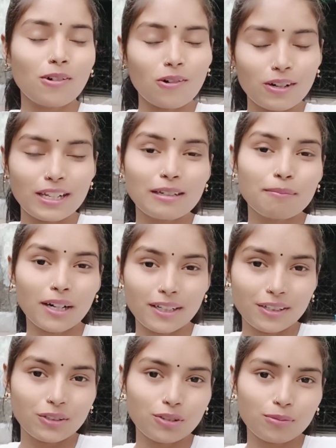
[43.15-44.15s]
অনেক
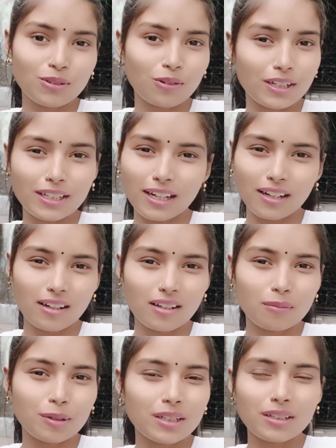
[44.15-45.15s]
বার্থডের সময় অনেক
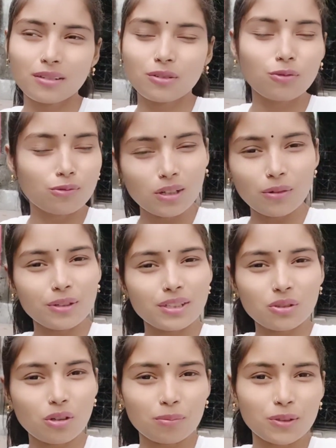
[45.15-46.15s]
মানে নোংরা
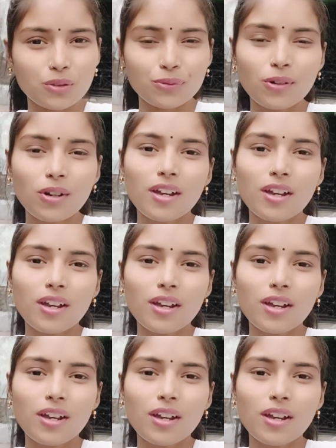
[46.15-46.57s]
হয়েছে সব কিছু